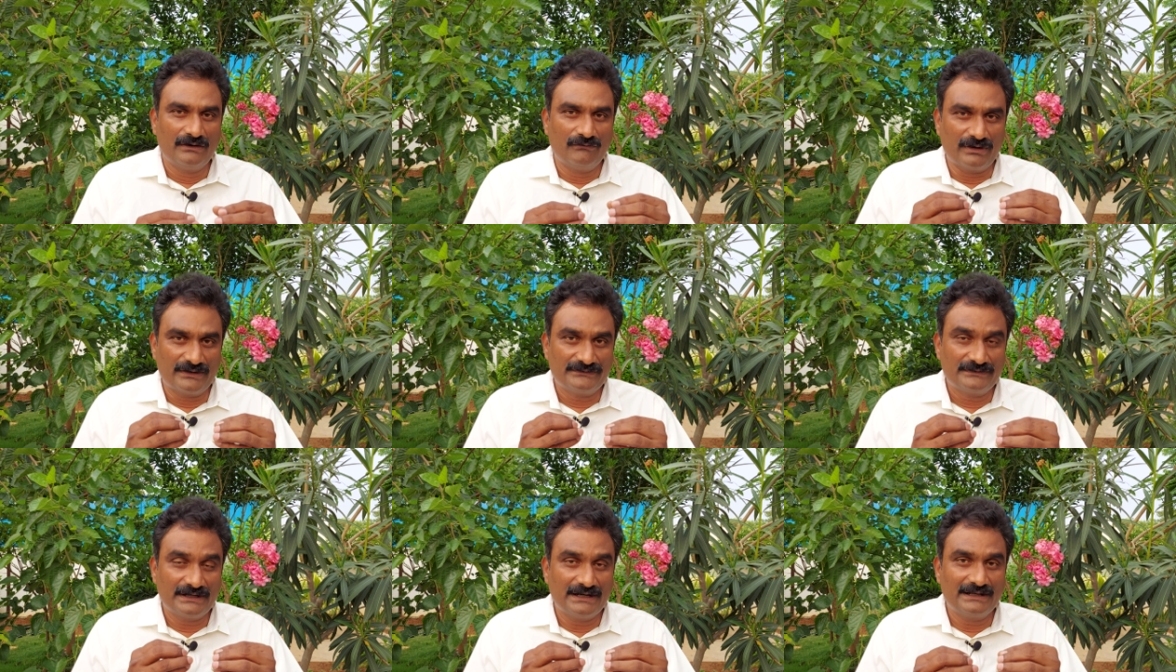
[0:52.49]

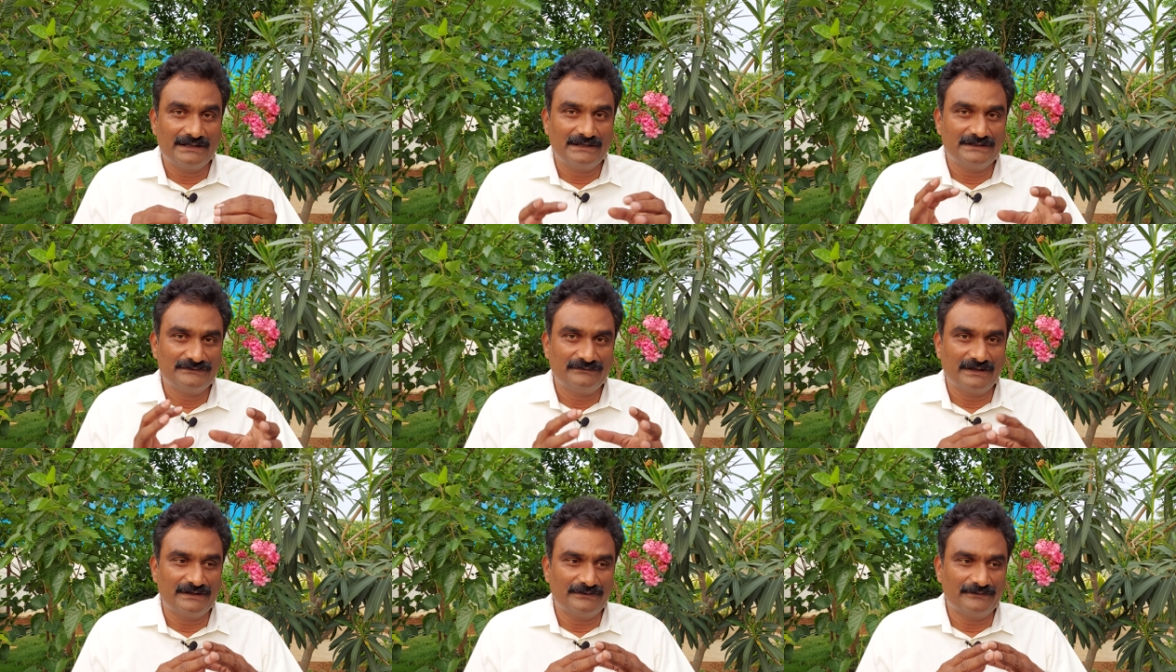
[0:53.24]
వరసన ఇంటెలిజెన్స్
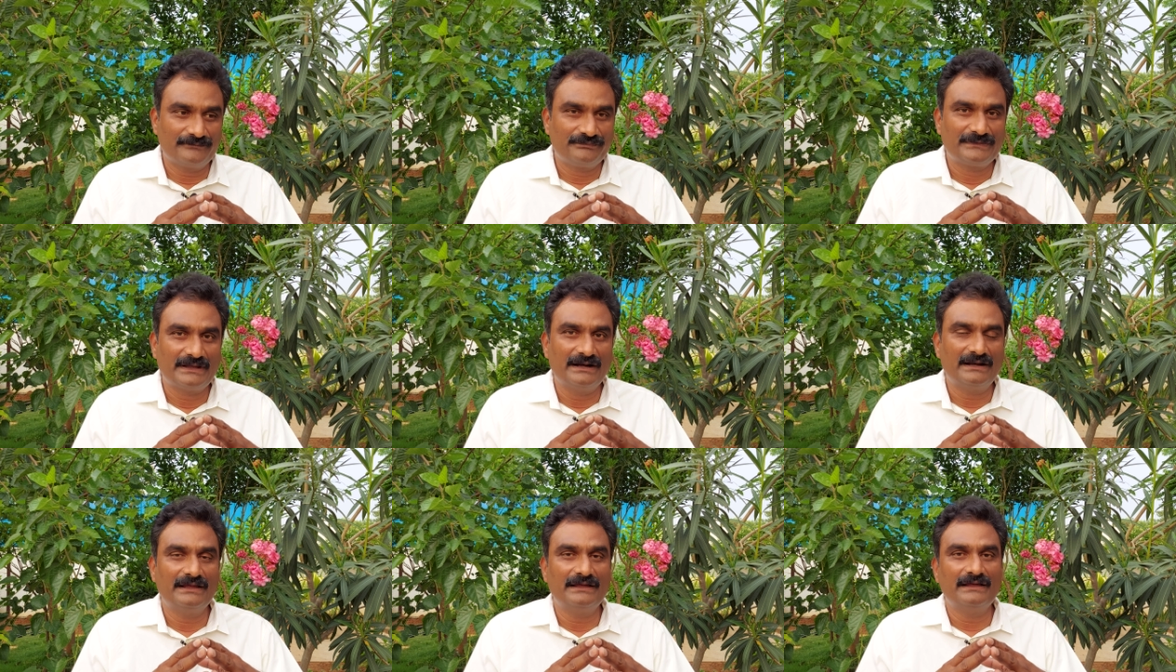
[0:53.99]
ఫెయిల్యూర్
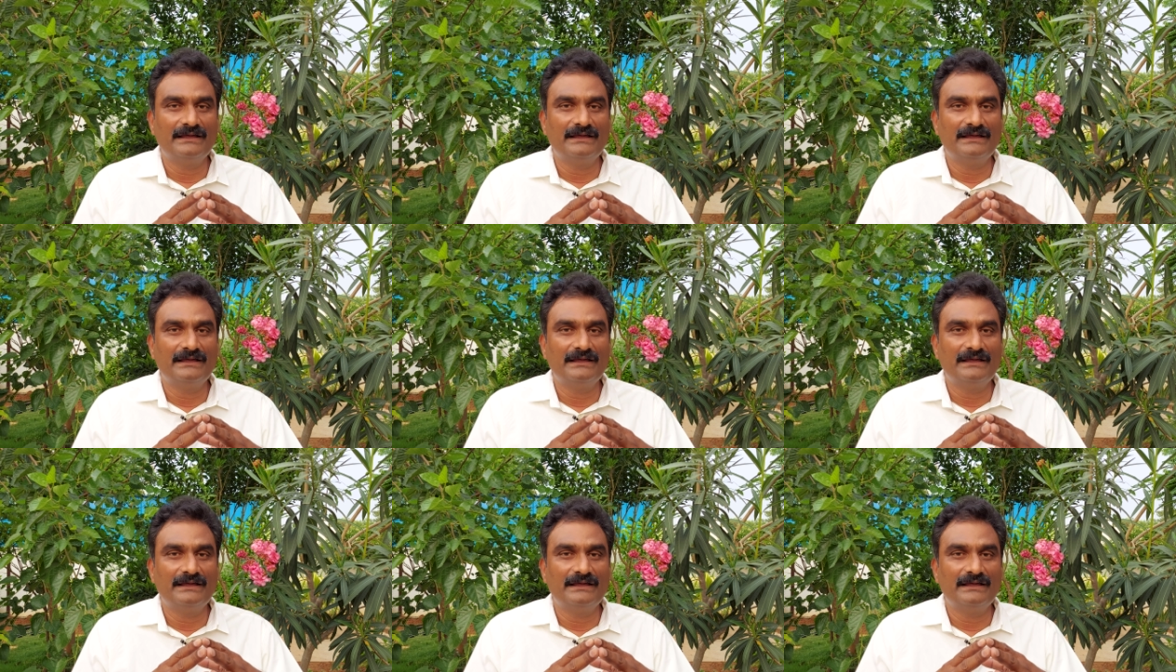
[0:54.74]
అంటే